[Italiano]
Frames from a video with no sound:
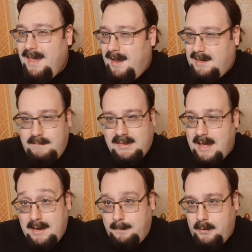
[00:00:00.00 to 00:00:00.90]
ed
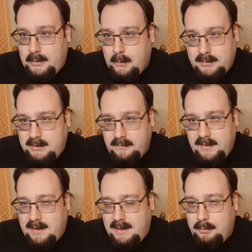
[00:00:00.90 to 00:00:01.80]
evitare poi dopo di
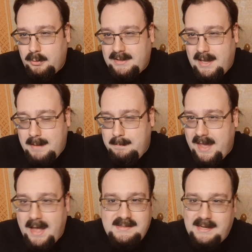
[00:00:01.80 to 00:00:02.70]
doverli portare in
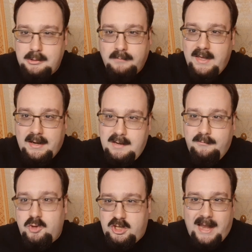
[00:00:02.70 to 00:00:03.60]
piazza e doverli
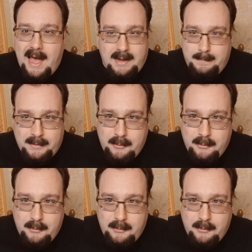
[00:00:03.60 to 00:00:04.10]
fucilare per